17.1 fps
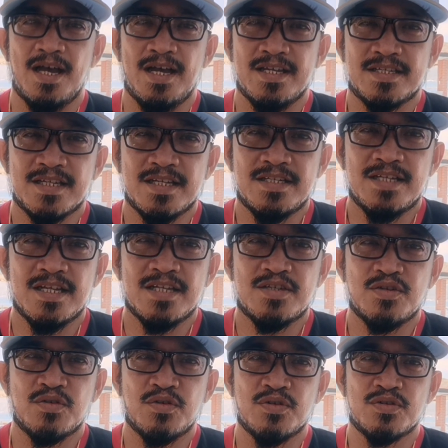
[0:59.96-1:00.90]
I
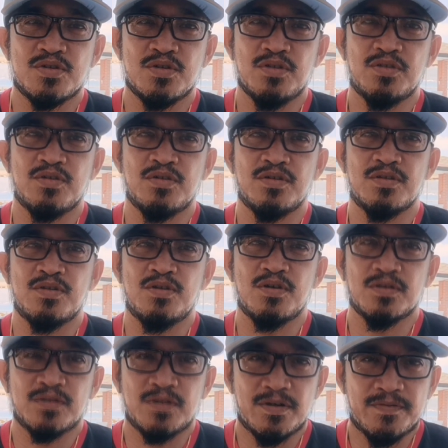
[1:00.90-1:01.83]
suggest you consult your
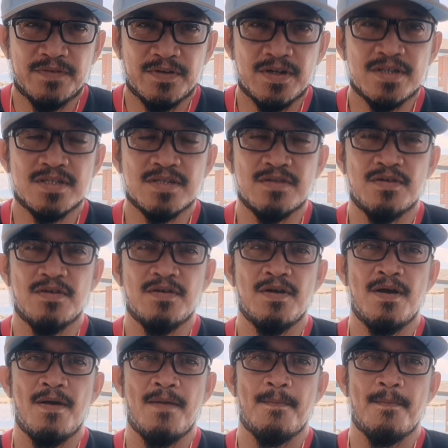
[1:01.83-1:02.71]
doctor first, no?